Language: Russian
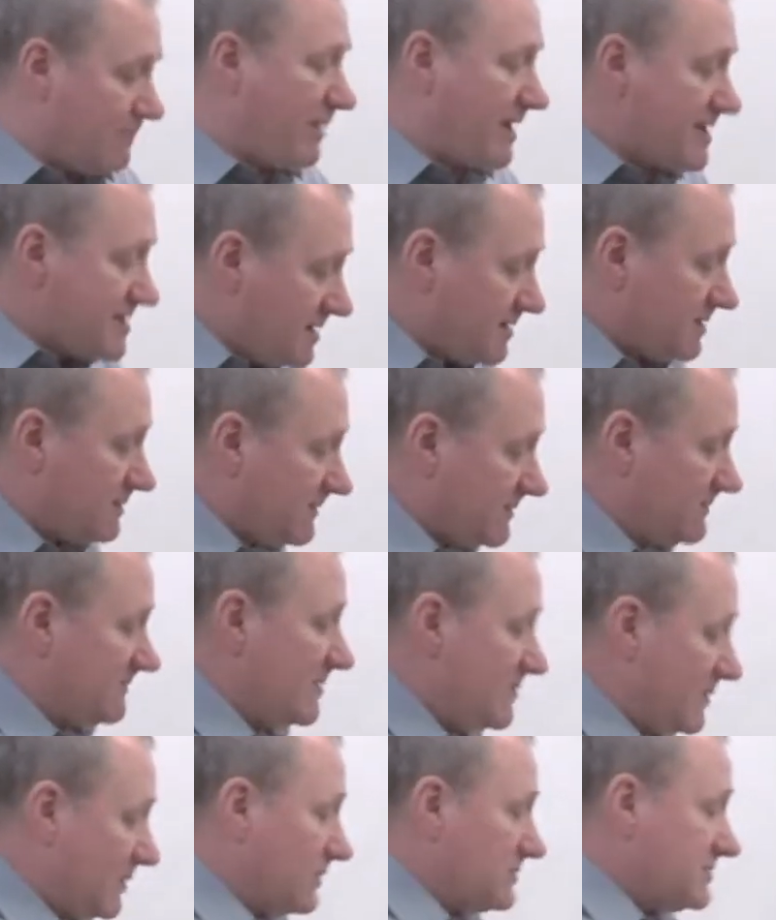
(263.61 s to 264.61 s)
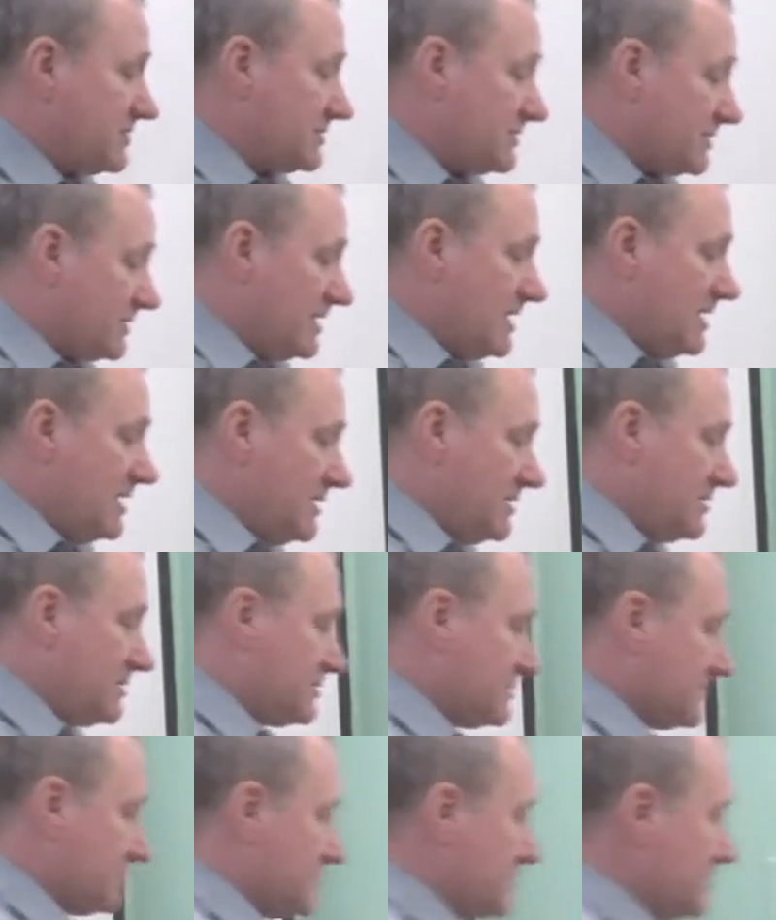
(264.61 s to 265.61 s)
оппонент в этом вопросе – это
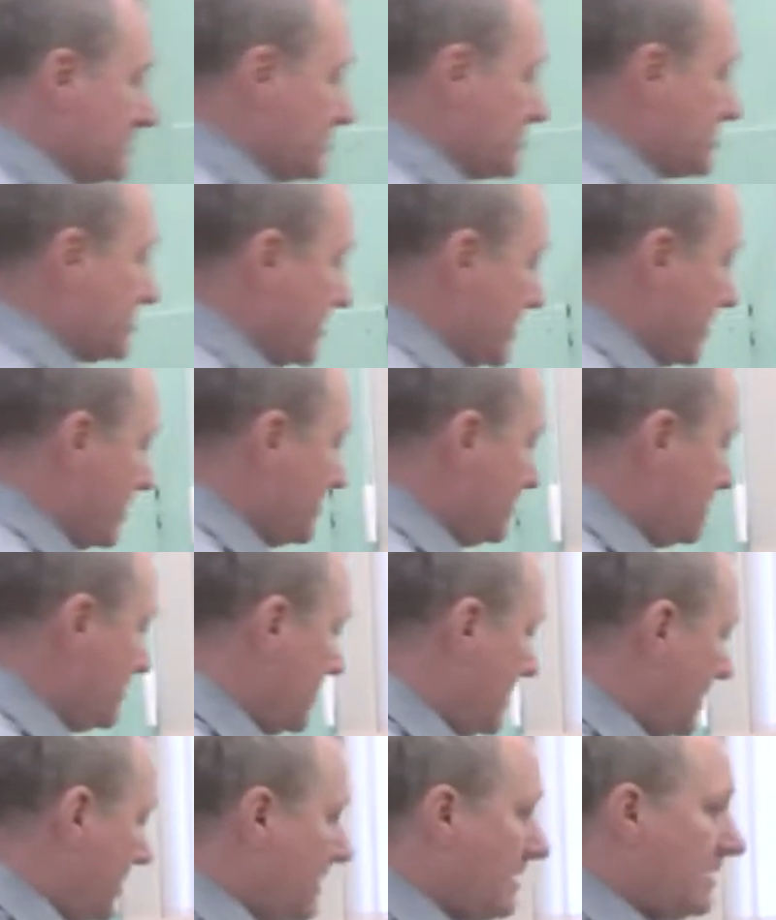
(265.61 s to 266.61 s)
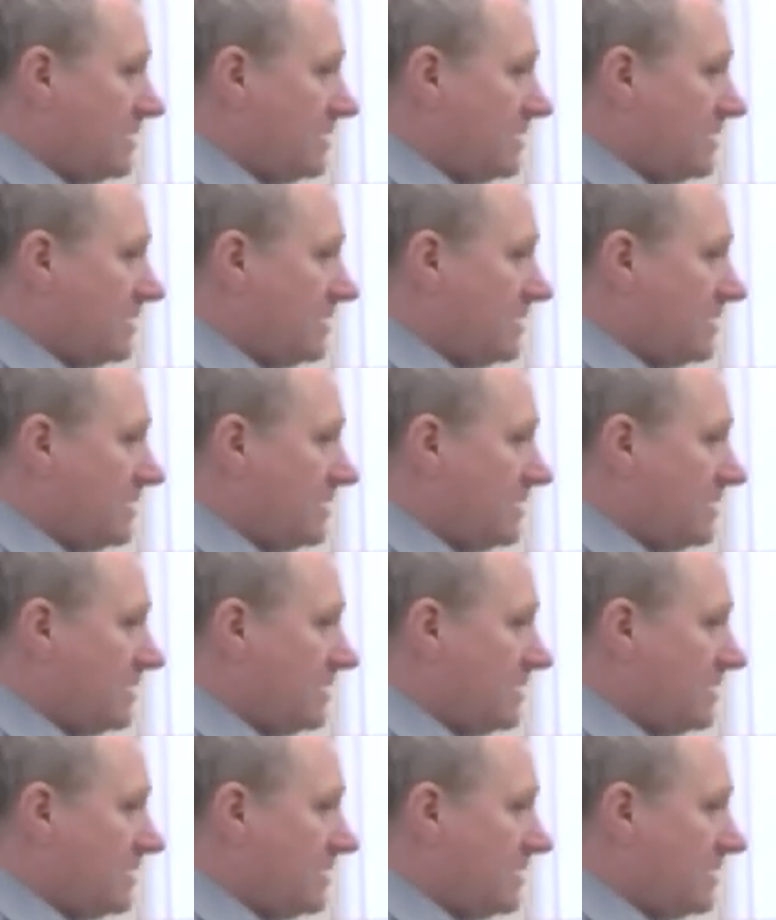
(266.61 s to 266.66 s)
э, Эйнштейн,